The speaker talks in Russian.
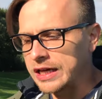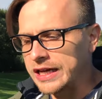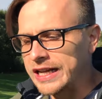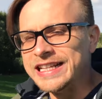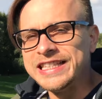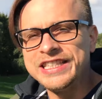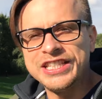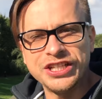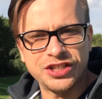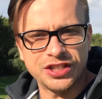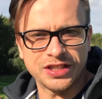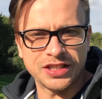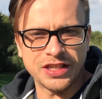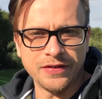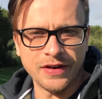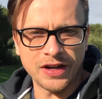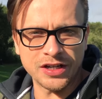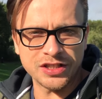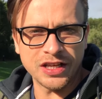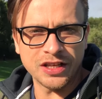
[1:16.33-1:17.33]
критически
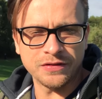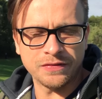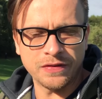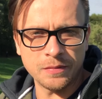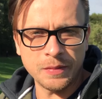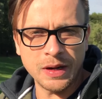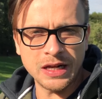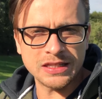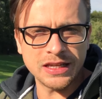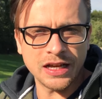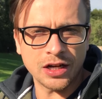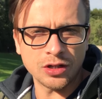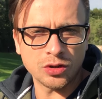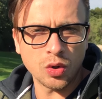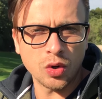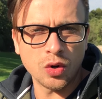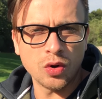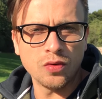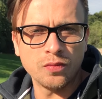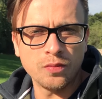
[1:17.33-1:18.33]
важная информация,
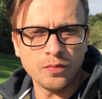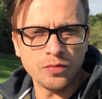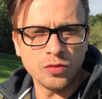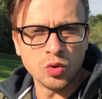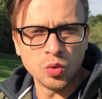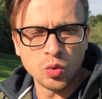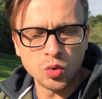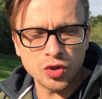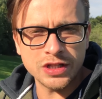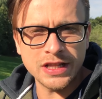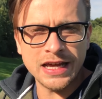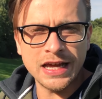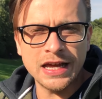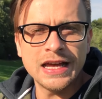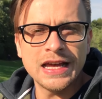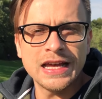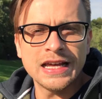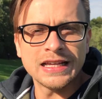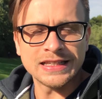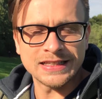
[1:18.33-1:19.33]
которую нужно
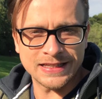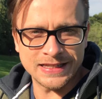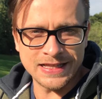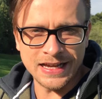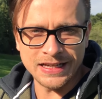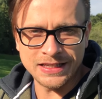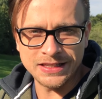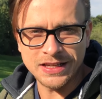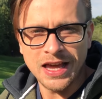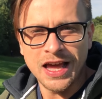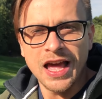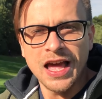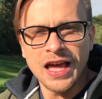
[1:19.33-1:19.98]
знать.